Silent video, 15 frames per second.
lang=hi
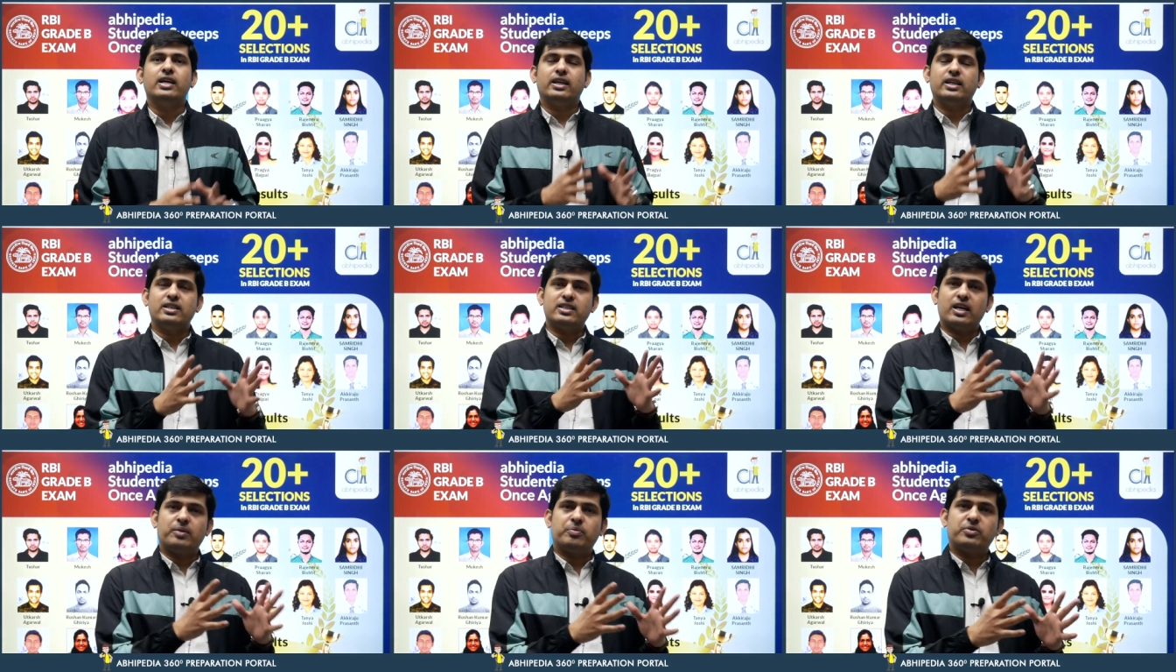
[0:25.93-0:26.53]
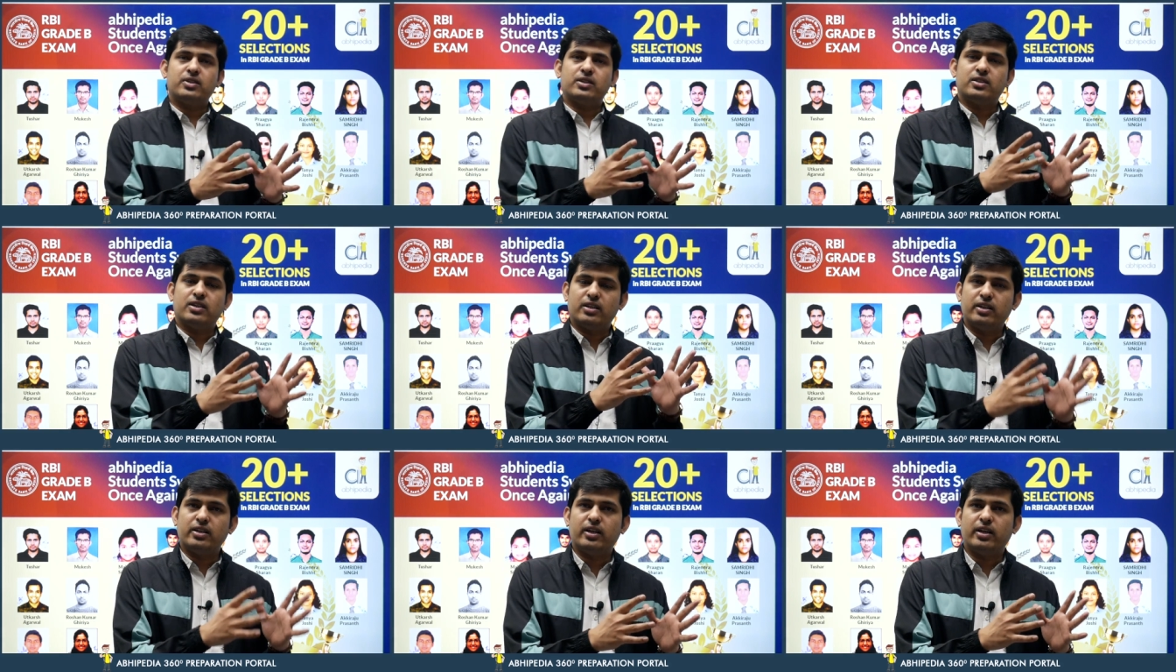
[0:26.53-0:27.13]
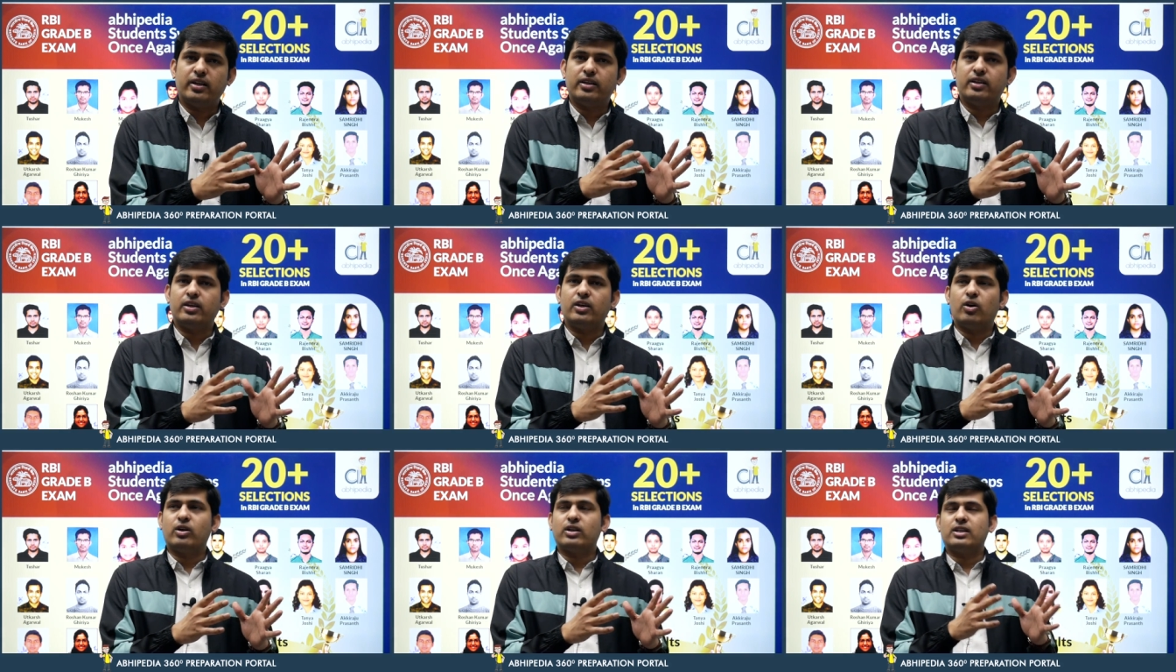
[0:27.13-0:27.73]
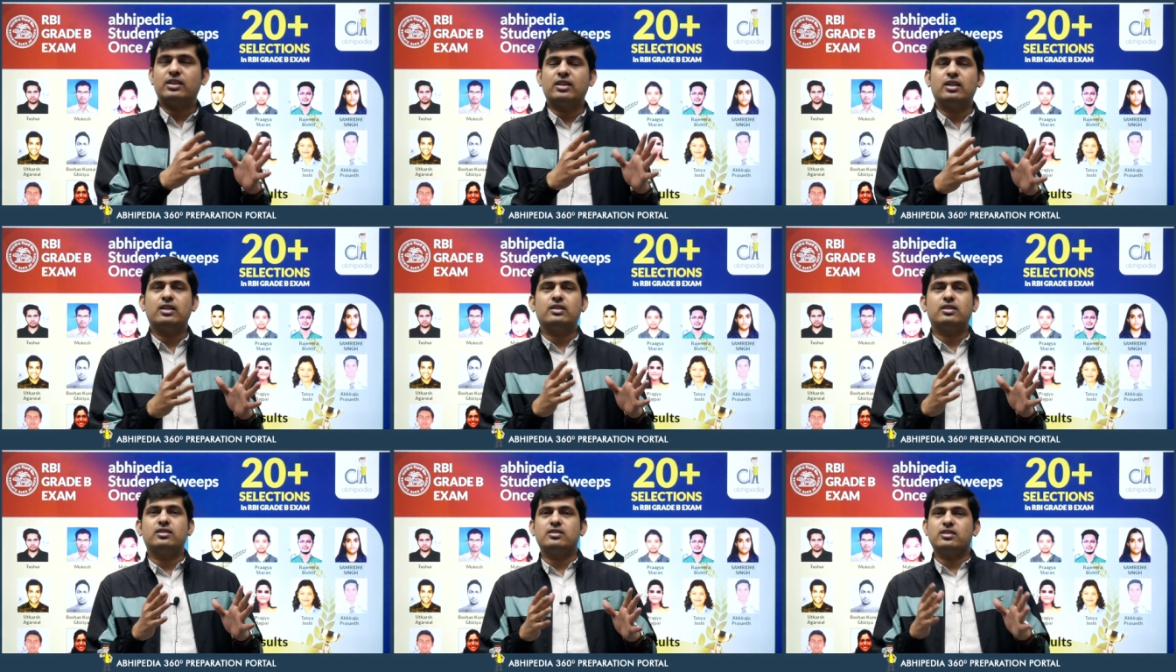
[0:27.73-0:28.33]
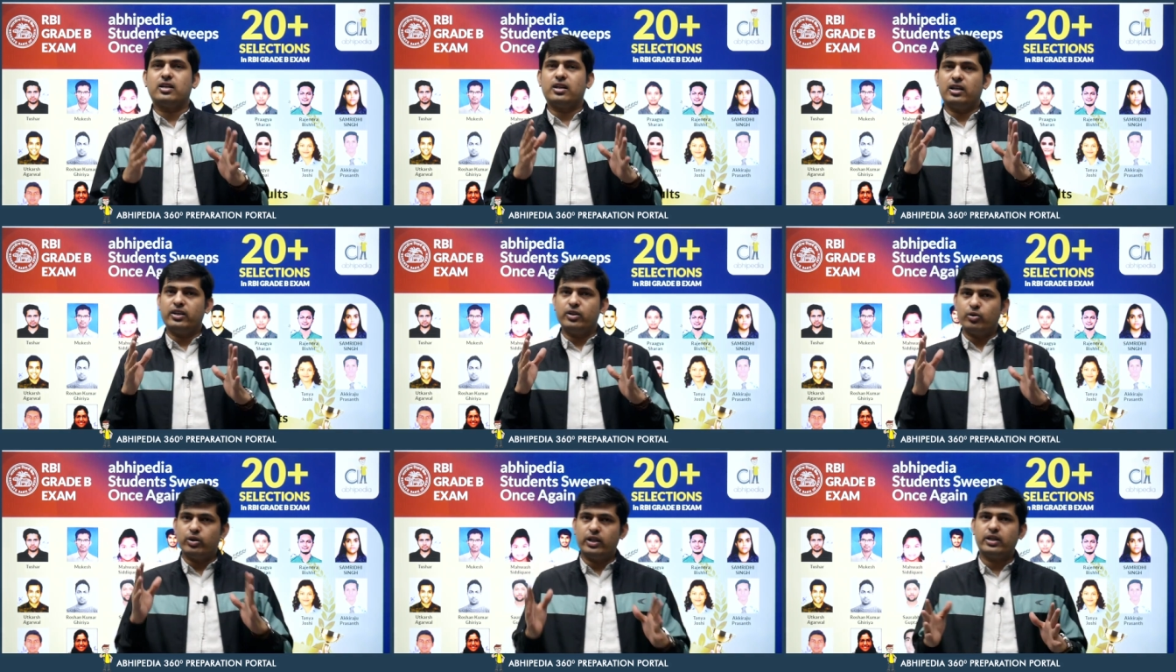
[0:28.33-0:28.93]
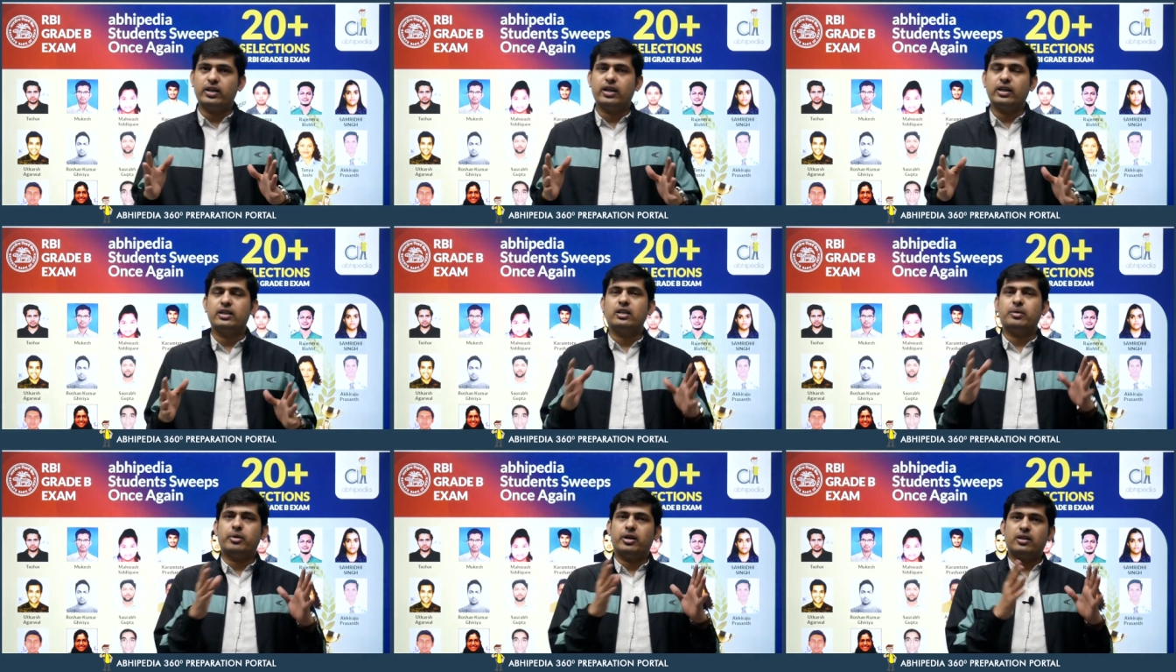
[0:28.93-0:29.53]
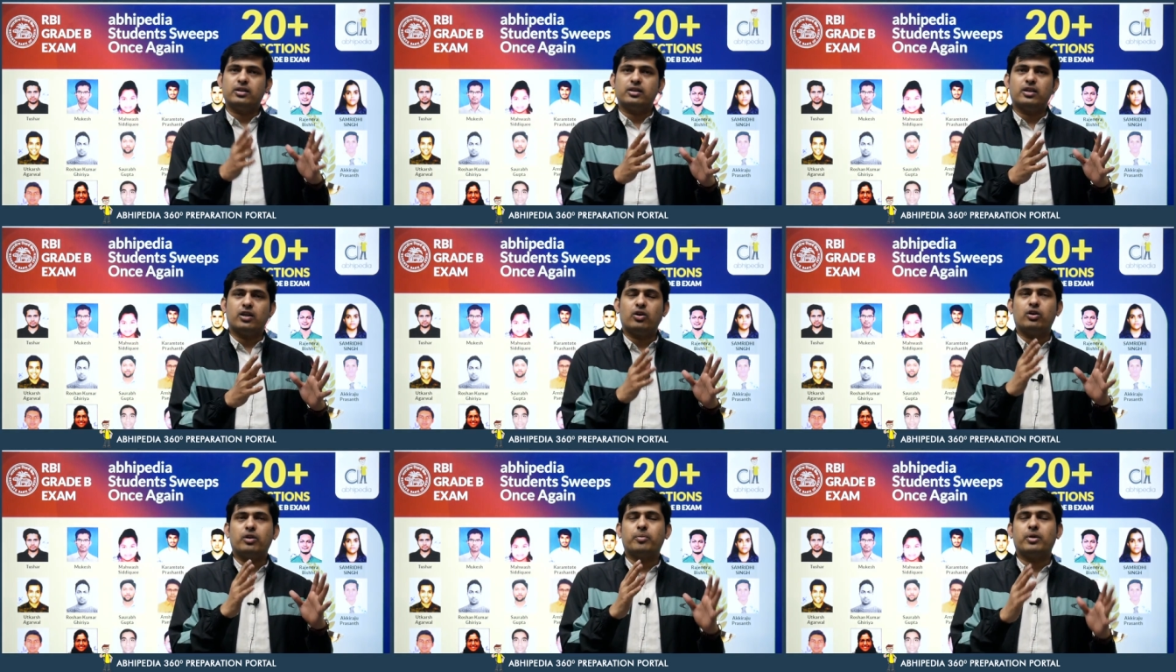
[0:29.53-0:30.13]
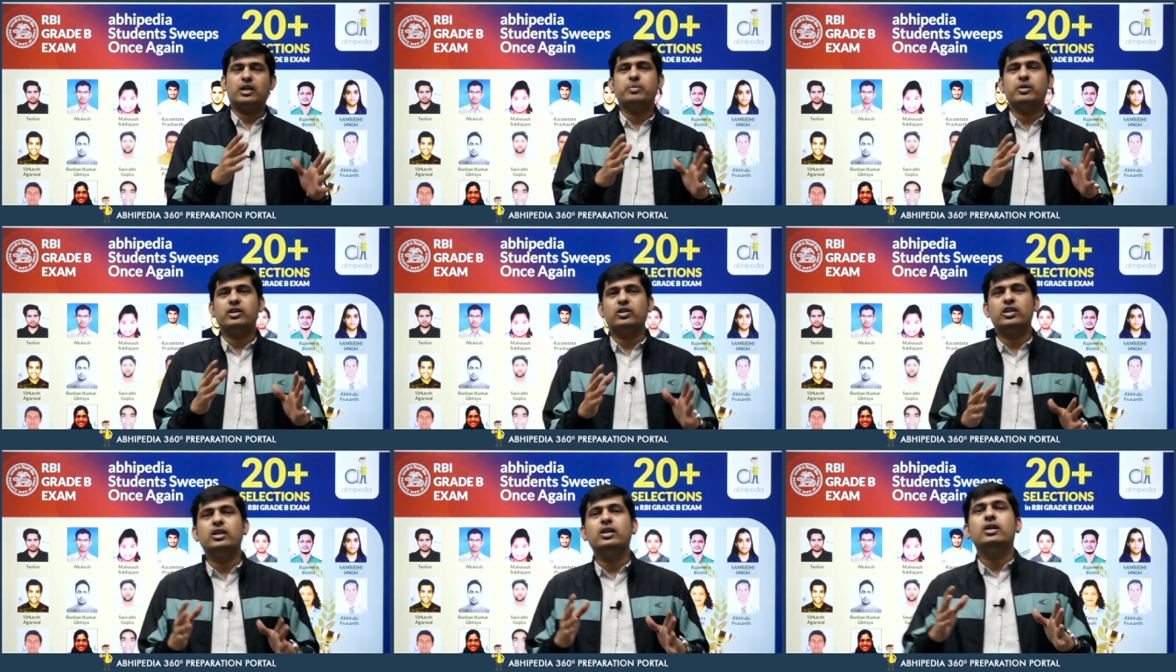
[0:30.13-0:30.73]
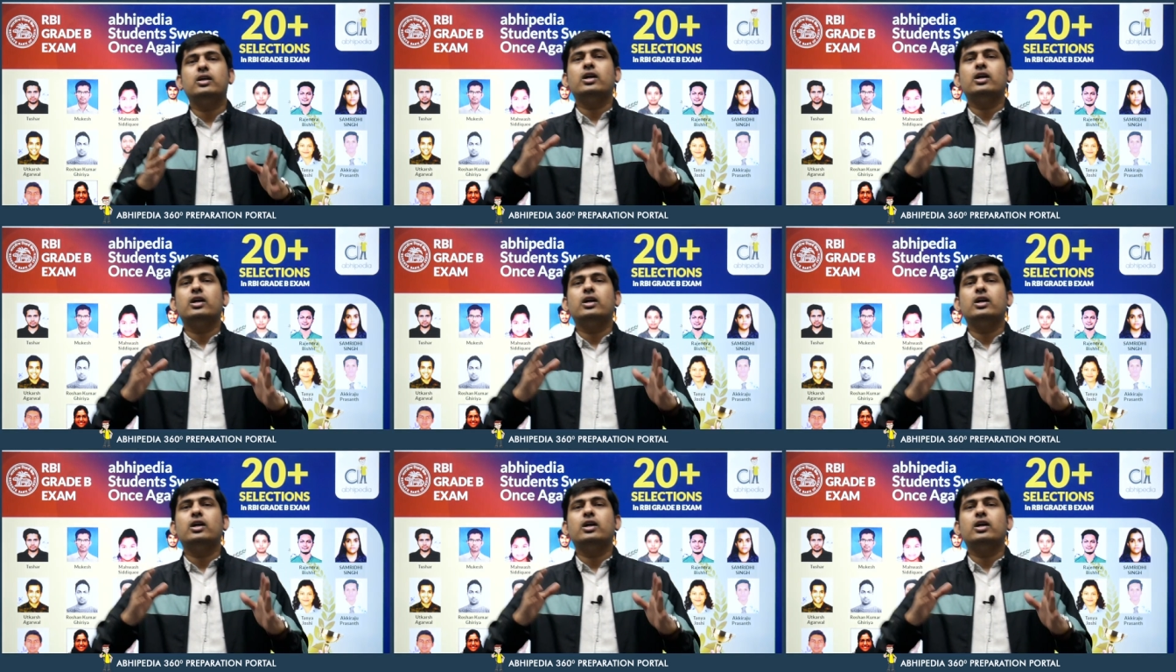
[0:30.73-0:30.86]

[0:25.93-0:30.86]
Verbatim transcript: किस टाइप से जर्नी रही इनकी और कितने स्ट्रगल इन्होंने किया कितने मेहनत किया और बाद में इनकी